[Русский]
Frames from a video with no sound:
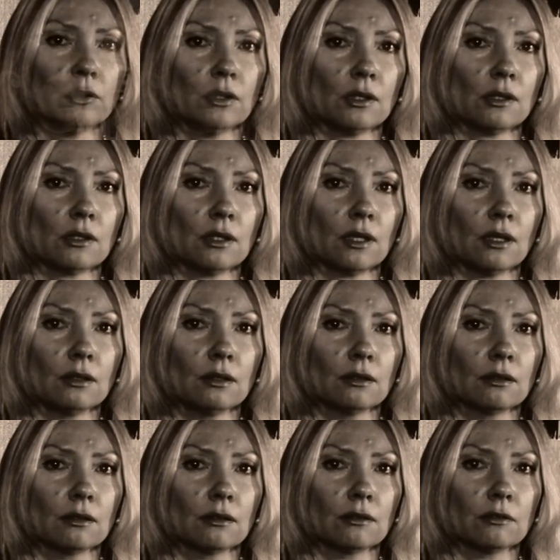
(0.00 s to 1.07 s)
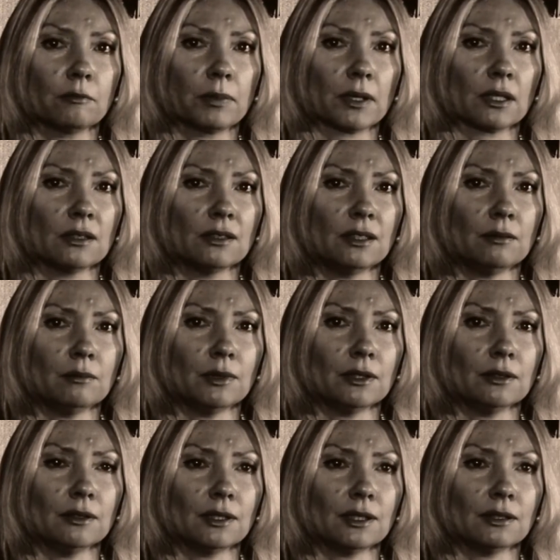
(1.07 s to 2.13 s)
назад – в
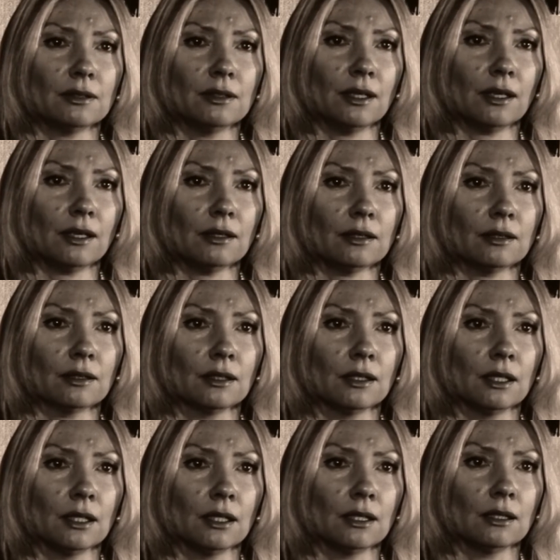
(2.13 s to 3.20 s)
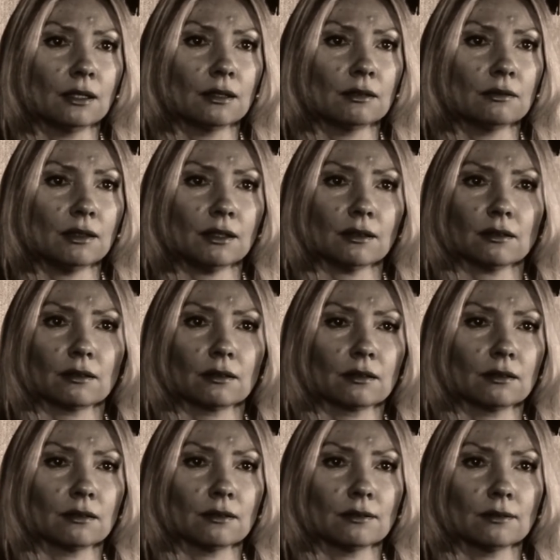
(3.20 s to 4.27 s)
продымленные дали. Нет,
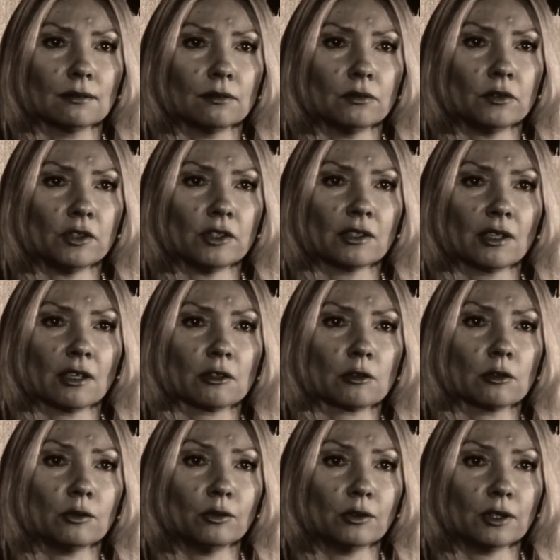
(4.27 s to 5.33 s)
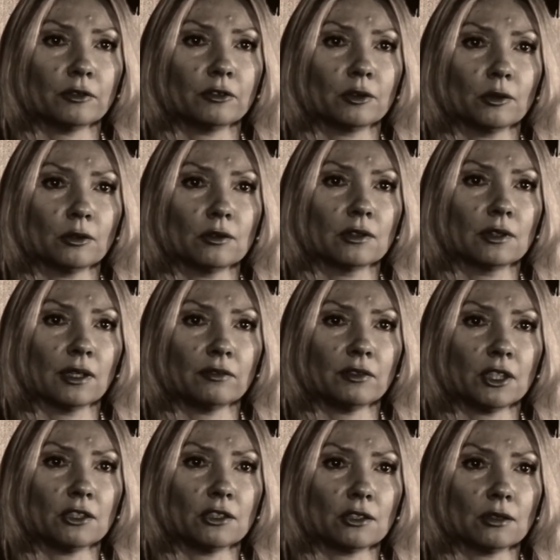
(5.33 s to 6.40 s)
не заслугой в тот
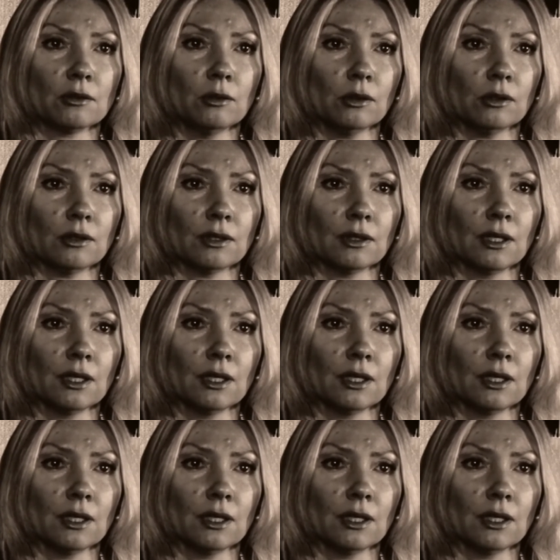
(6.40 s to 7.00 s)
зловещий год,